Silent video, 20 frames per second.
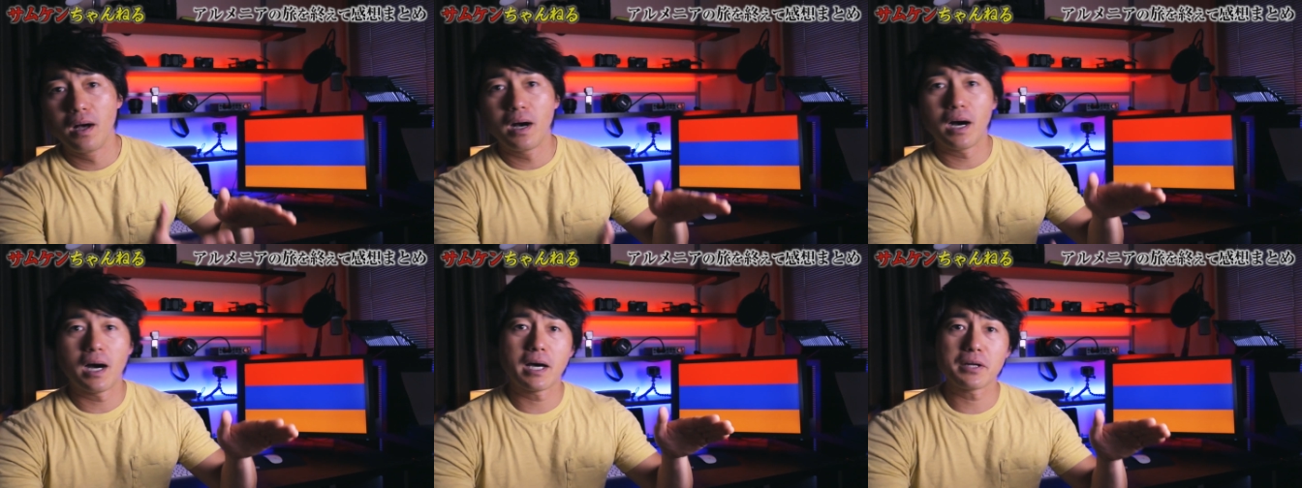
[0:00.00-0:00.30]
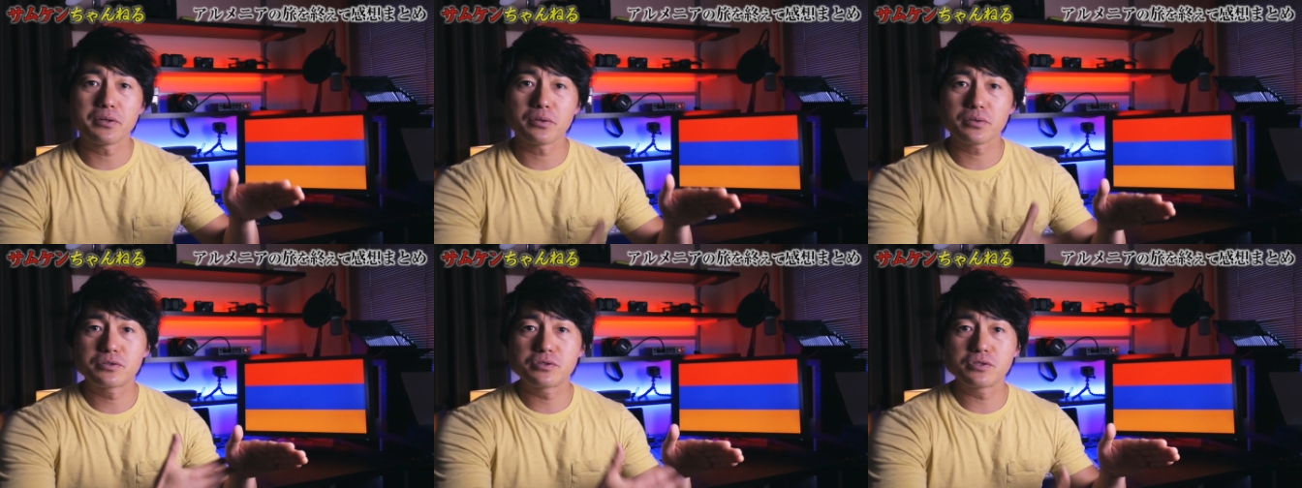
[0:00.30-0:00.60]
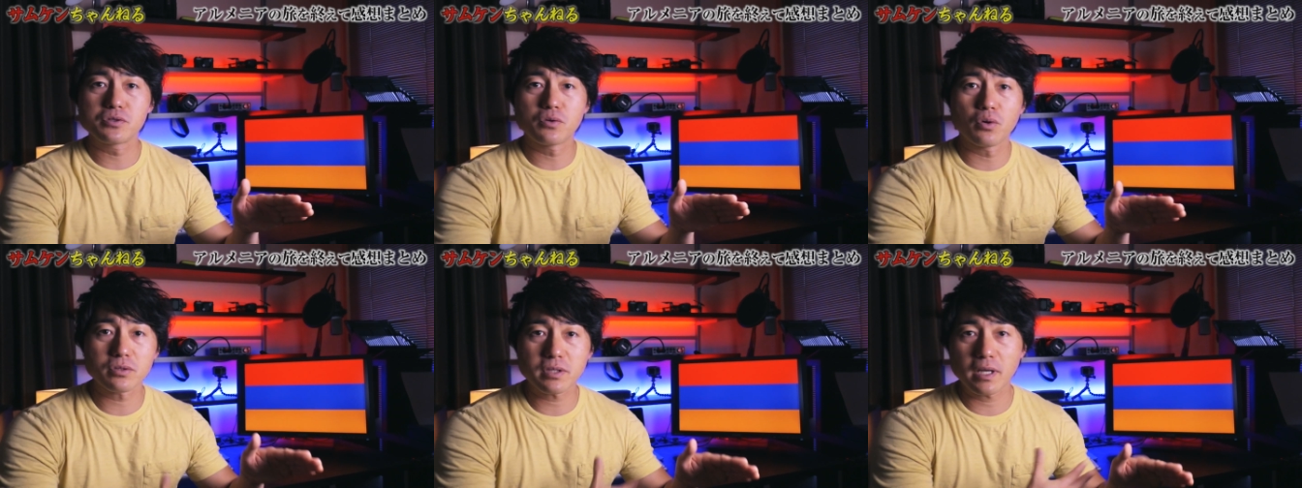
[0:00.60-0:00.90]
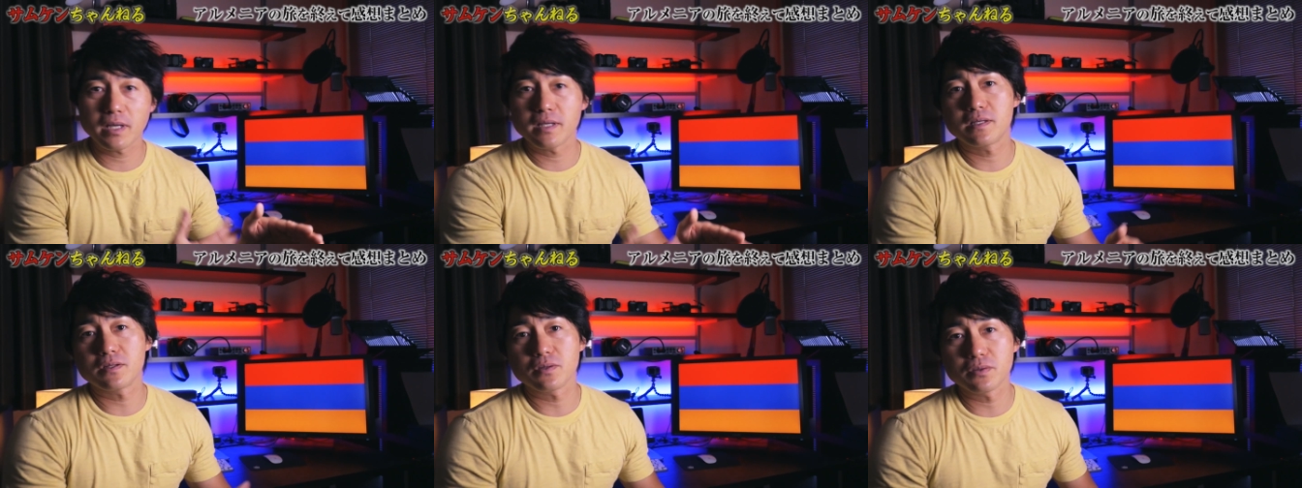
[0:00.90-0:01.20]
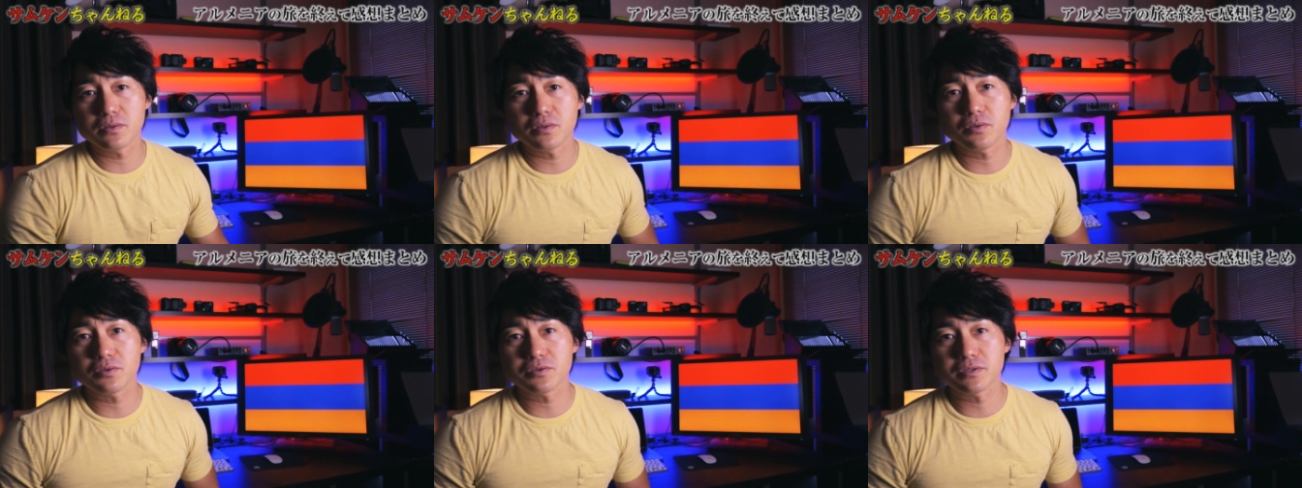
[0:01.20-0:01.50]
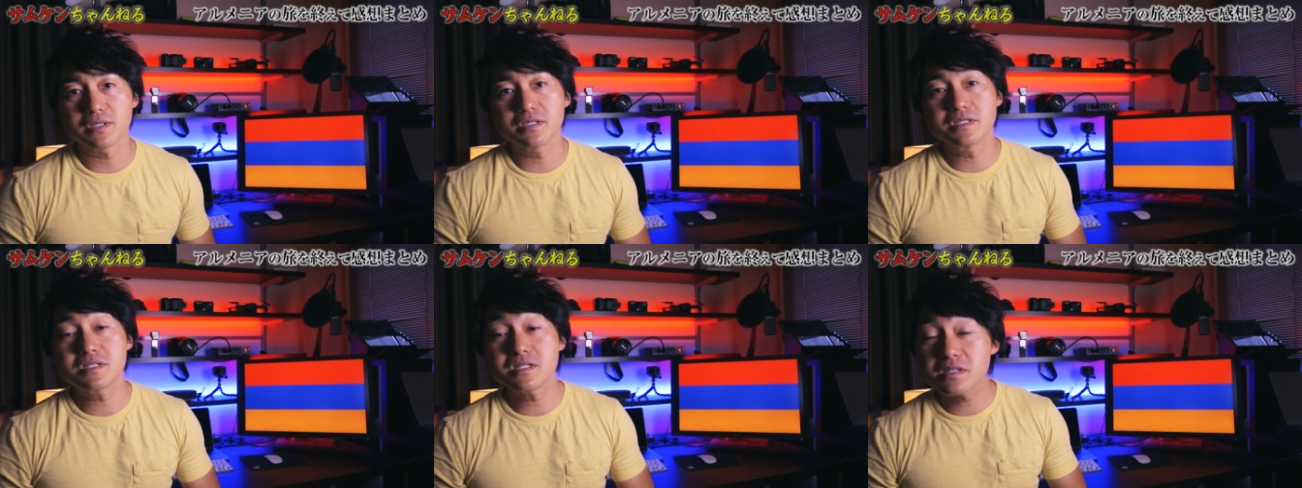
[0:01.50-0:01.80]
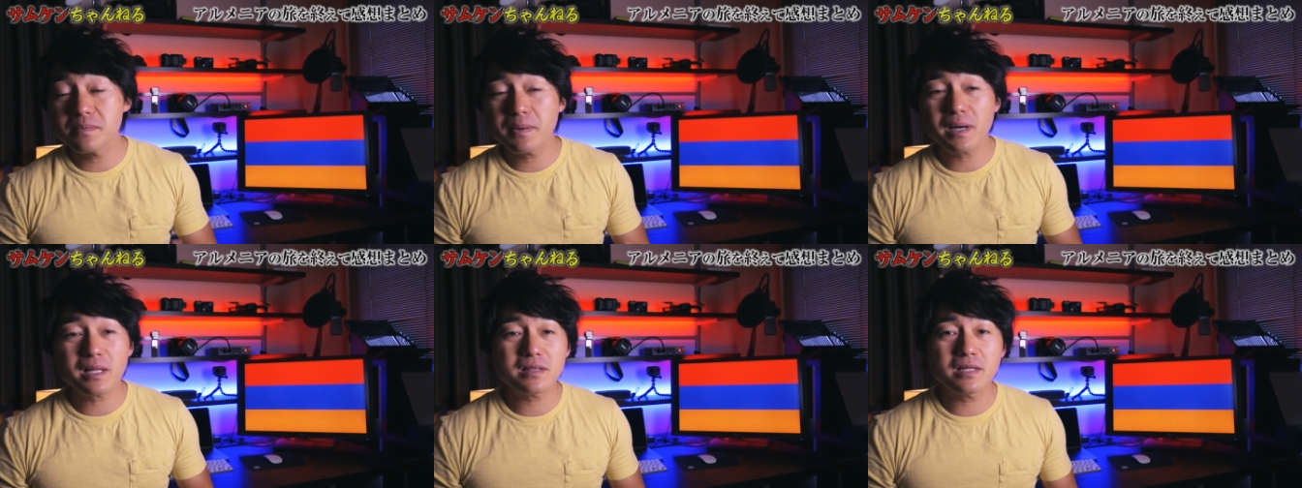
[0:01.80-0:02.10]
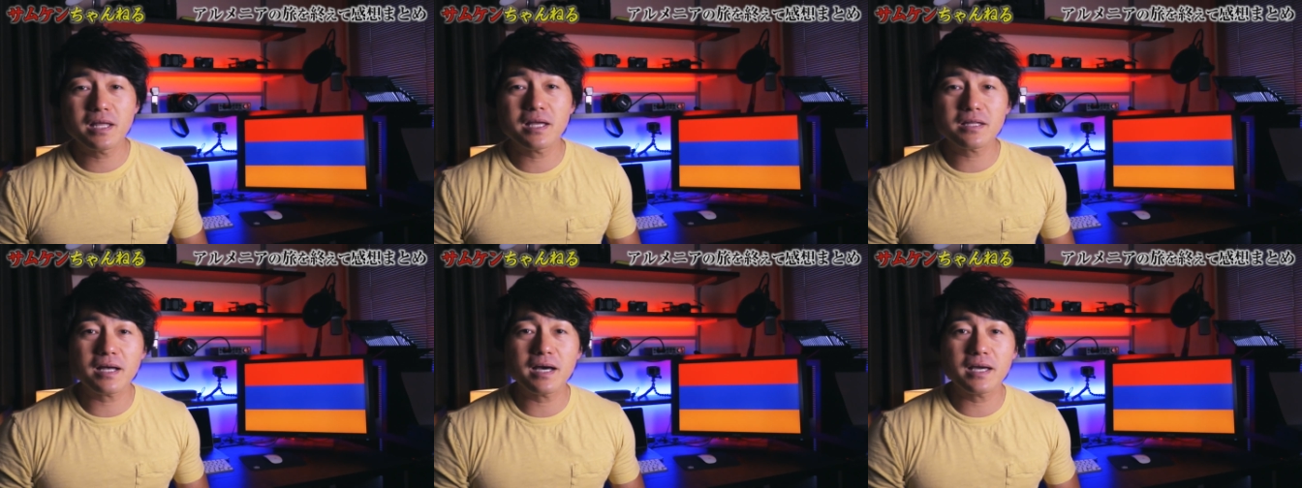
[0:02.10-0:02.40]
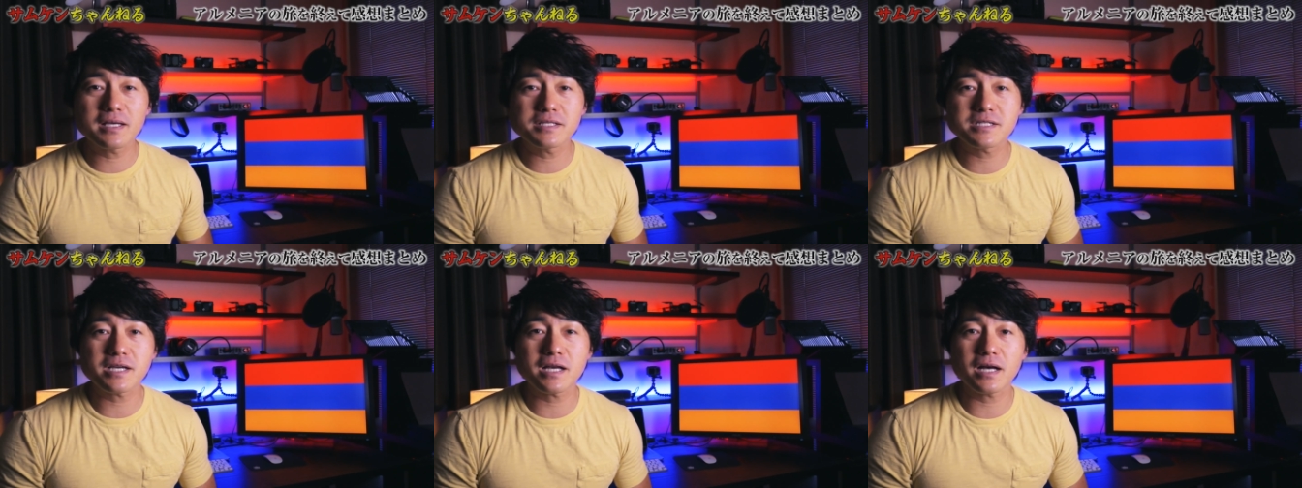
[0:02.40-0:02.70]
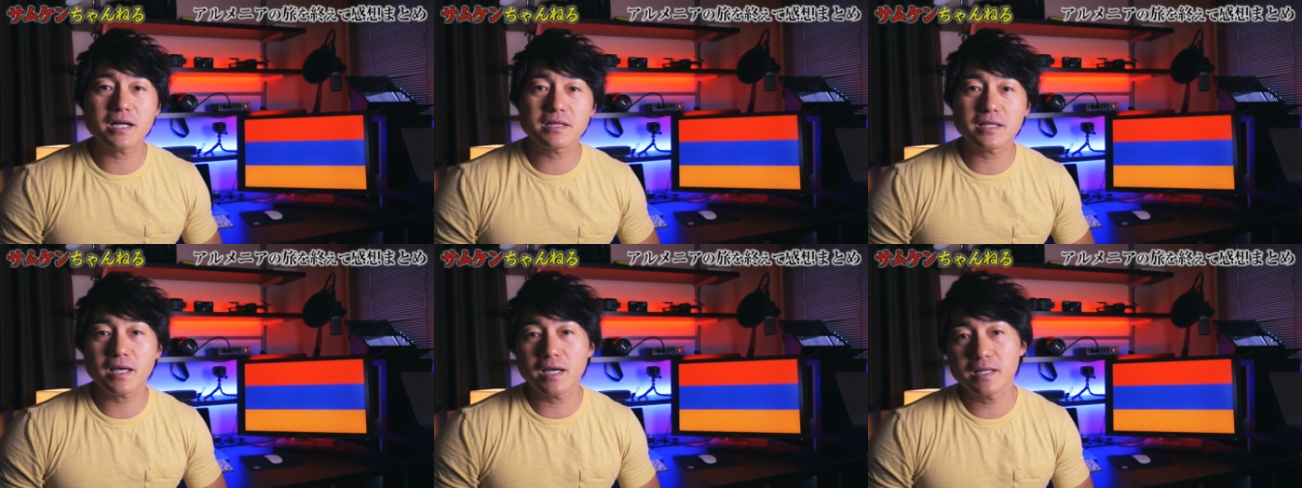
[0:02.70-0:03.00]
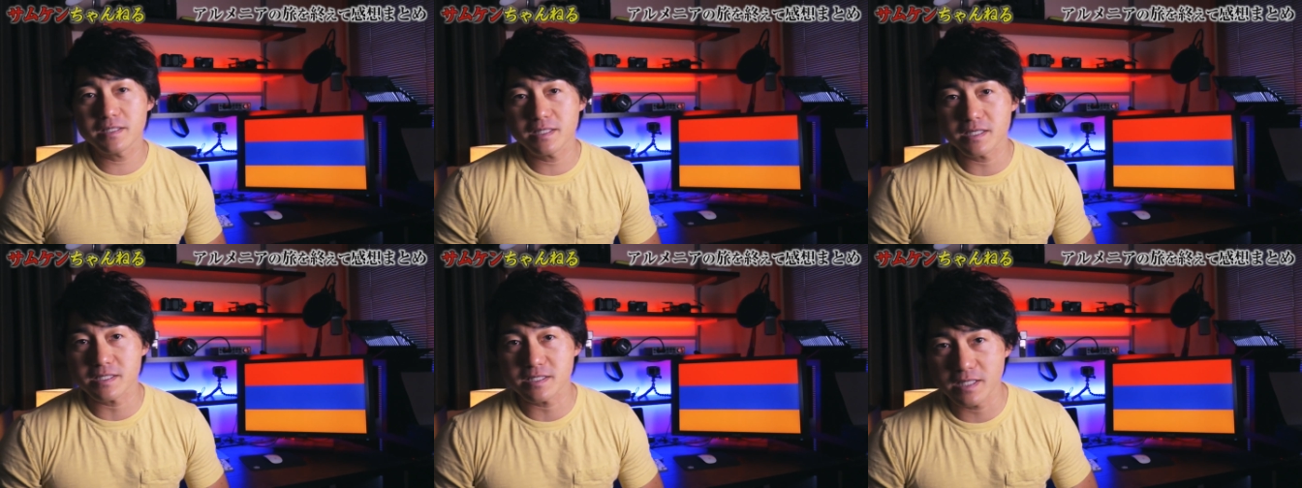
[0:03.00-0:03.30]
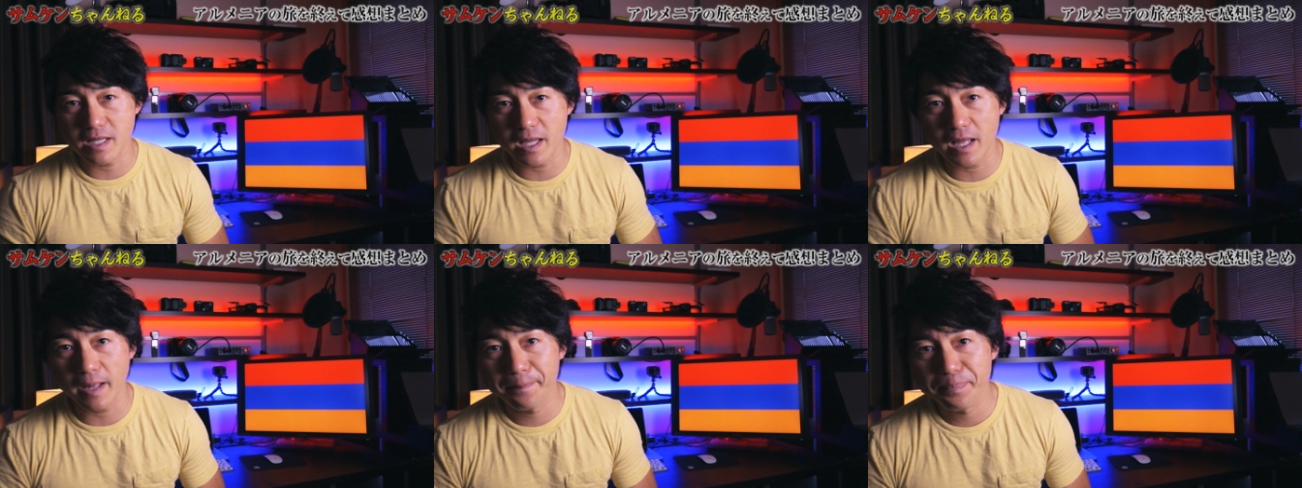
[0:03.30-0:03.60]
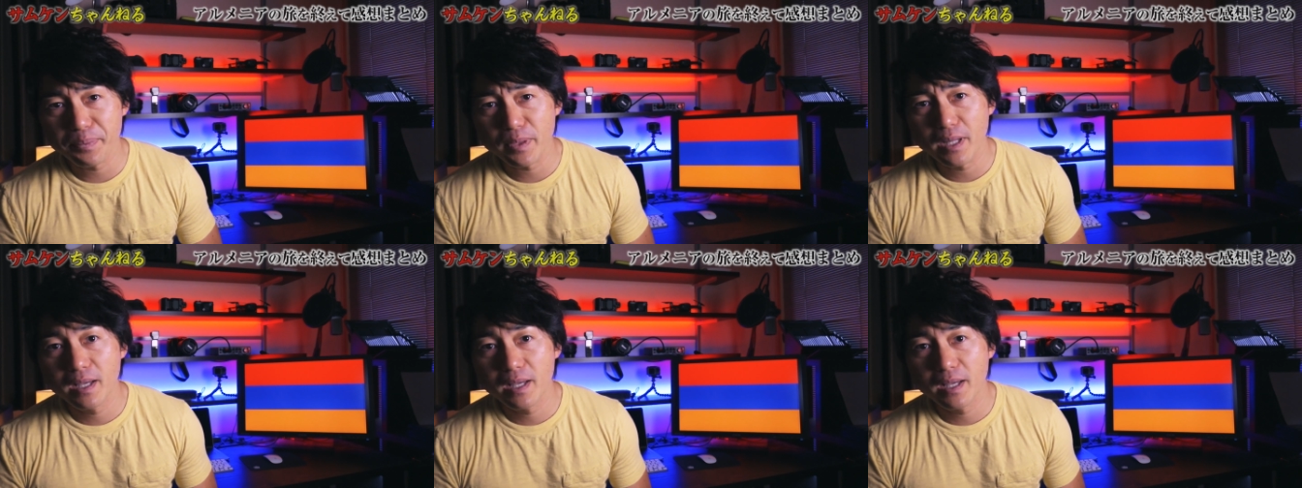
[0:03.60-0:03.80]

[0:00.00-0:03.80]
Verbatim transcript: あの空港待機ということで、一番寝たい時間帯にですね